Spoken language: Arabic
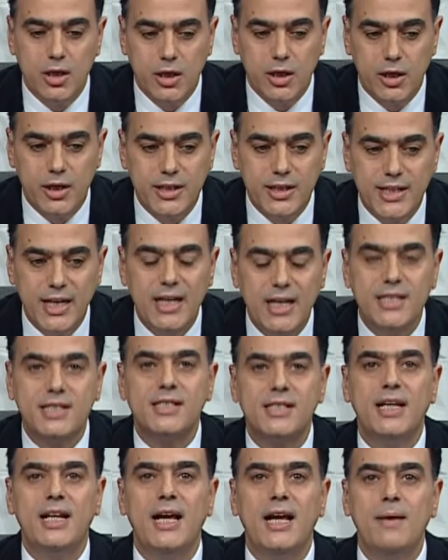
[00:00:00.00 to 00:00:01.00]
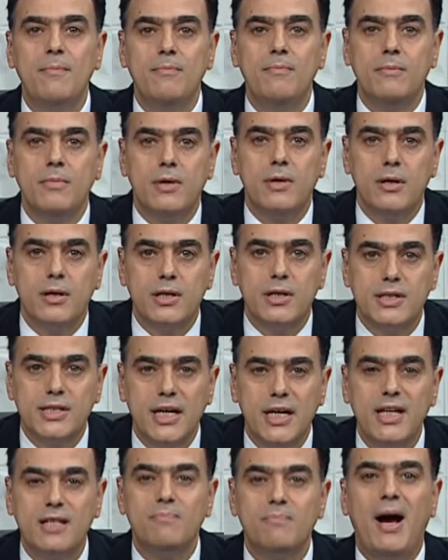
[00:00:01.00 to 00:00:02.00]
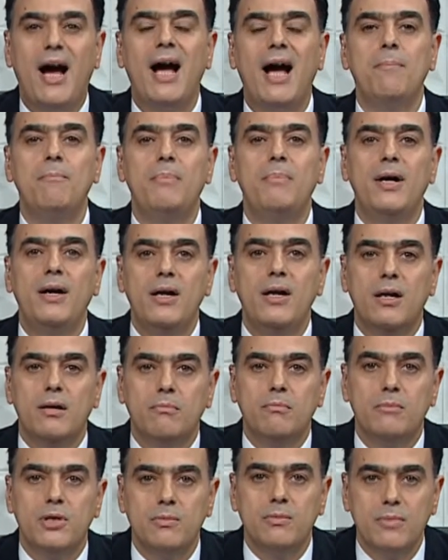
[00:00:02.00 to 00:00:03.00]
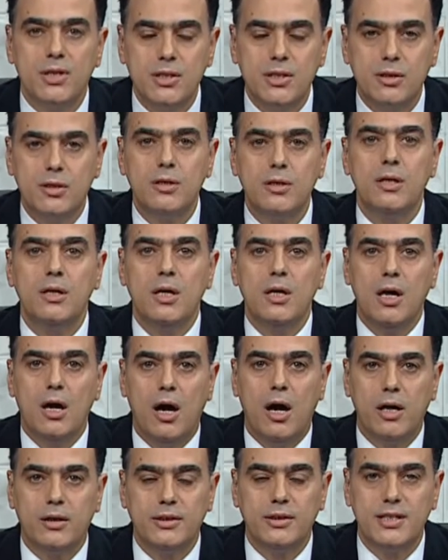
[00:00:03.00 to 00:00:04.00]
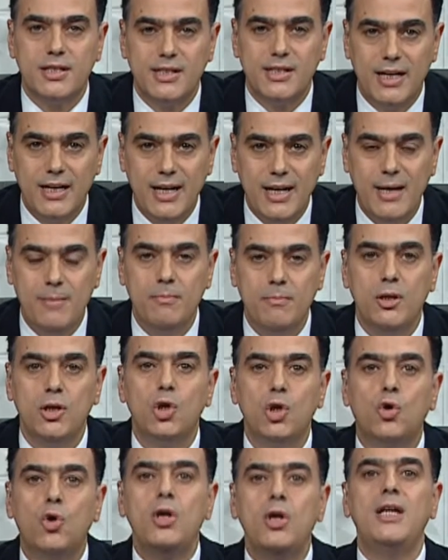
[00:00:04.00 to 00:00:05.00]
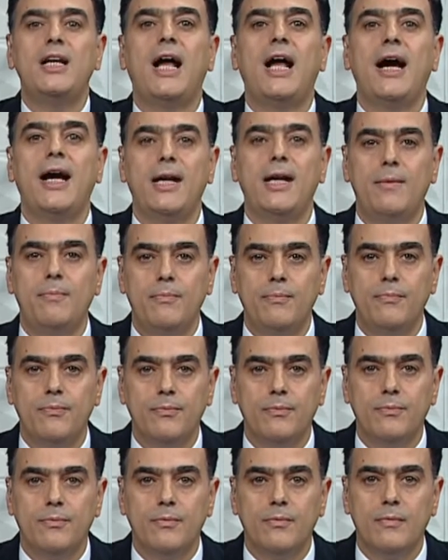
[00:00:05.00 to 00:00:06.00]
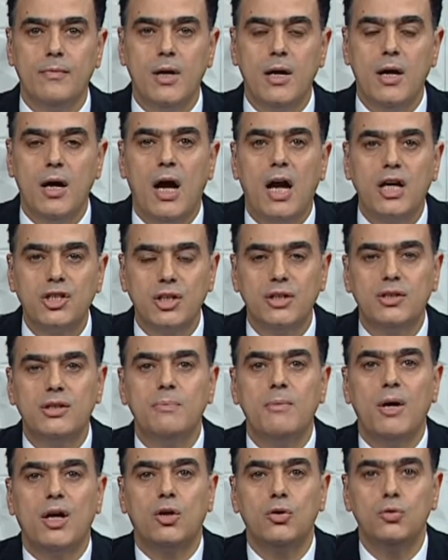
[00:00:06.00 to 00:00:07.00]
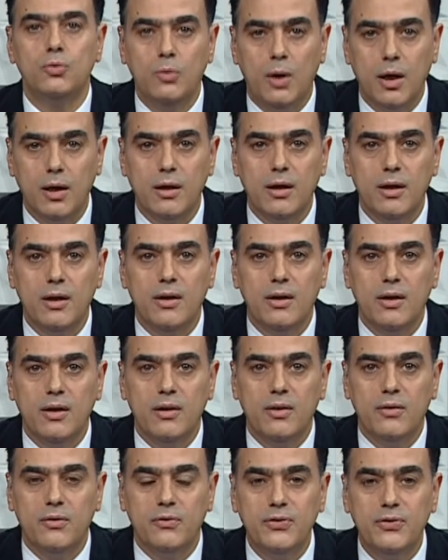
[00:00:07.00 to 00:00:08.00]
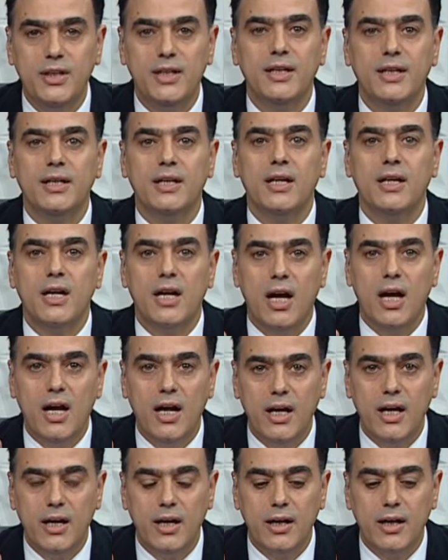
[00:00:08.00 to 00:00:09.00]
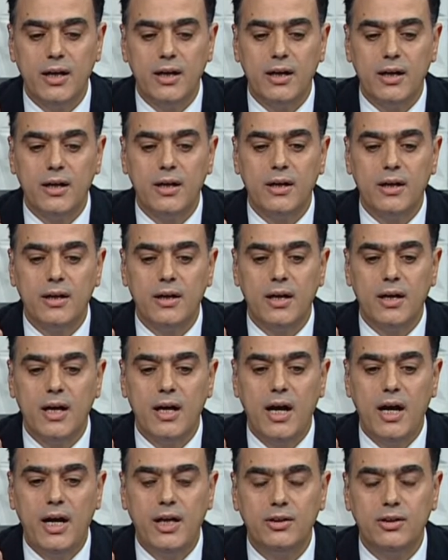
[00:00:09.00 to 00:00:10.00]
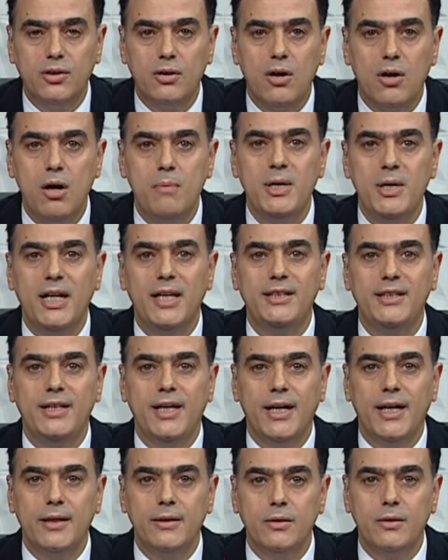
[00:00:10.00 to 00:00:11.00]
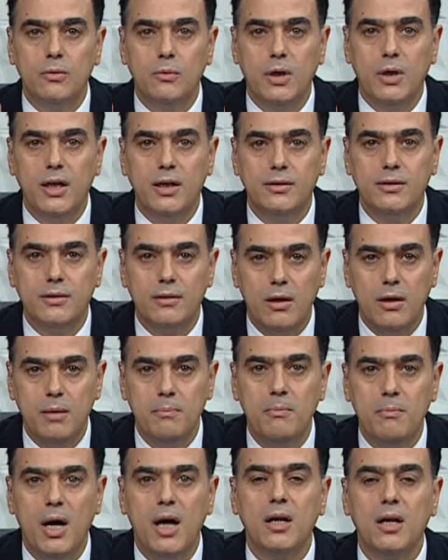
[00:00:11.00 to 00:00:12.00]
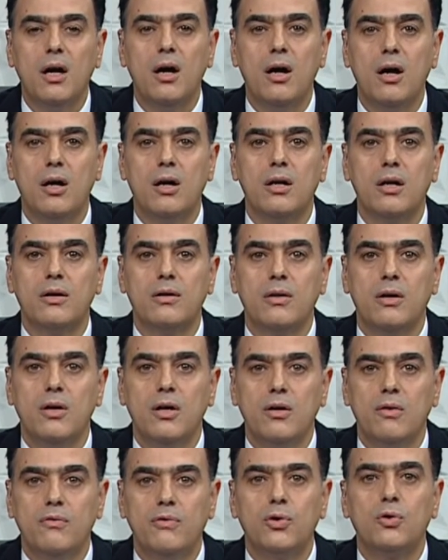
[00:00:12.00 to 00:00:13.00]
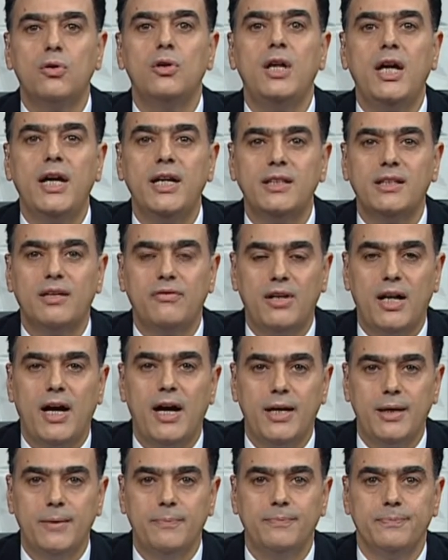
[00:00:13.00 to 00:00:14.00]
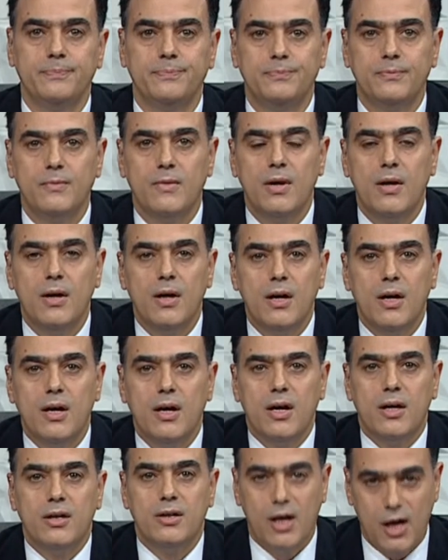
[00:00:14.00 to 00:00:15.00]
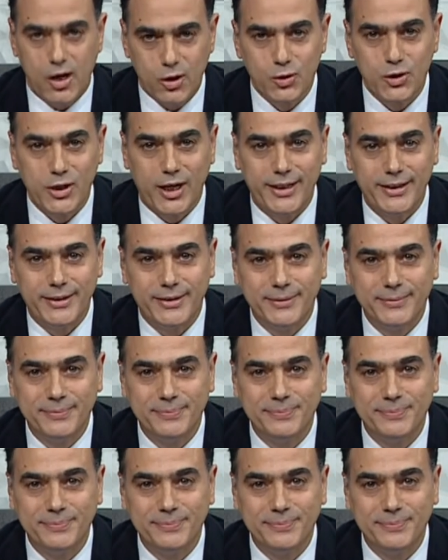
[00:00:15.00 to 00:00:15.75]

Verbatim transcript: رسالة سلام رسالة محبة من مصر أرض السلام لكل العالم عشان تبقى قدوه في آه، آه، احترام الاديان واحترام الاخر في كل حته في العالم نهاركم سعيد